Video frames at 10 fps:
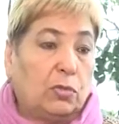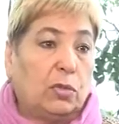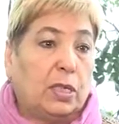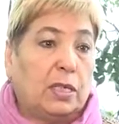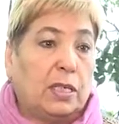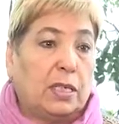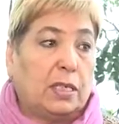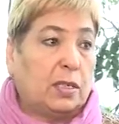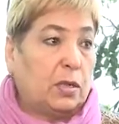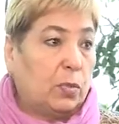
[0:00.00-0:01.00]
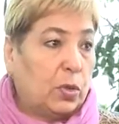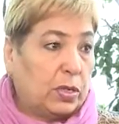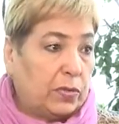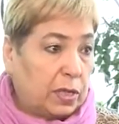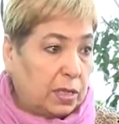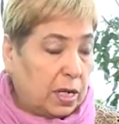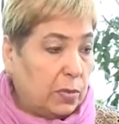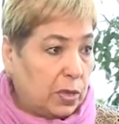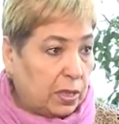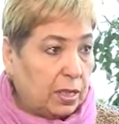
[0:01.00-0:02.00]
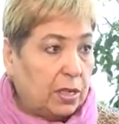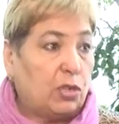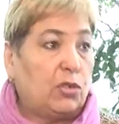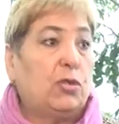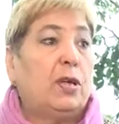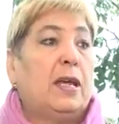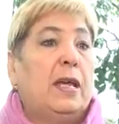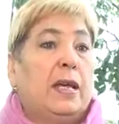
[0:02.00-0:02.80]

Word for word: У нас есть э, пользовательское место еще,